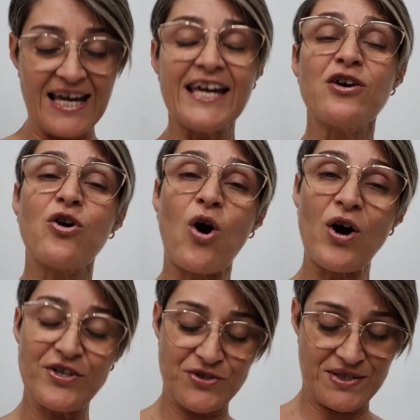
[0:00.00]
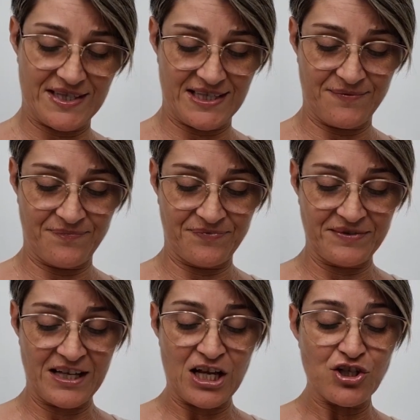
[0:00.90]
Recorde-se
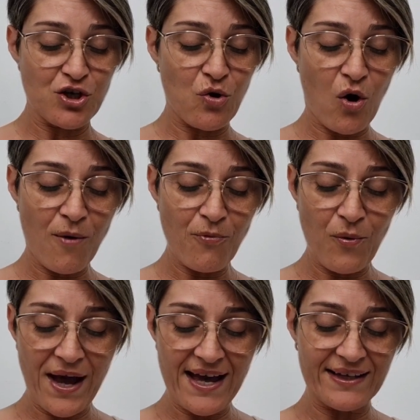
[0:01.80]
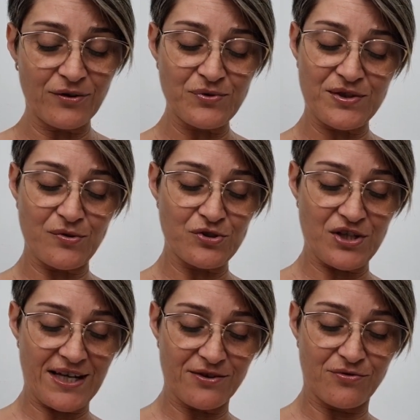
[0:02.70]
de como era o seu
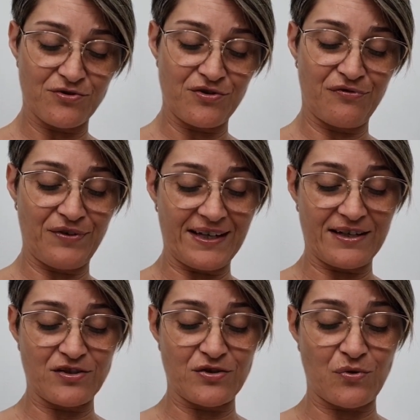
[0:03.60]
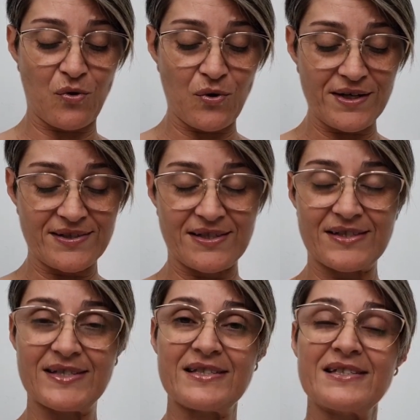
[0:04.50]
jeito de ver as
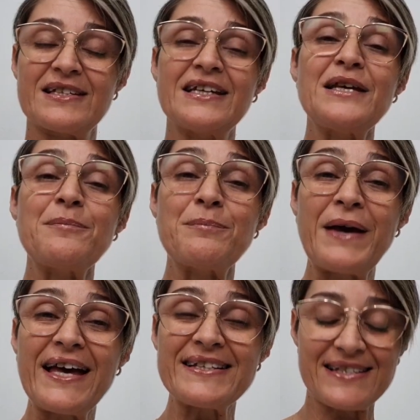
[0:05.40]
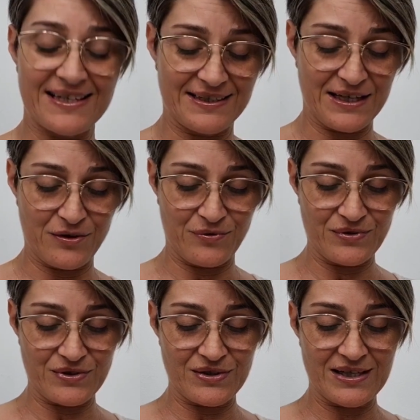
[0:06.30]
coisas e peça a
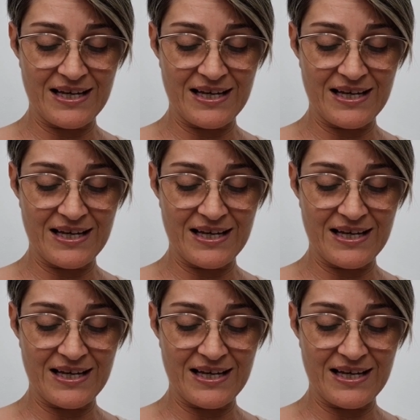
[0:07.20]
Deus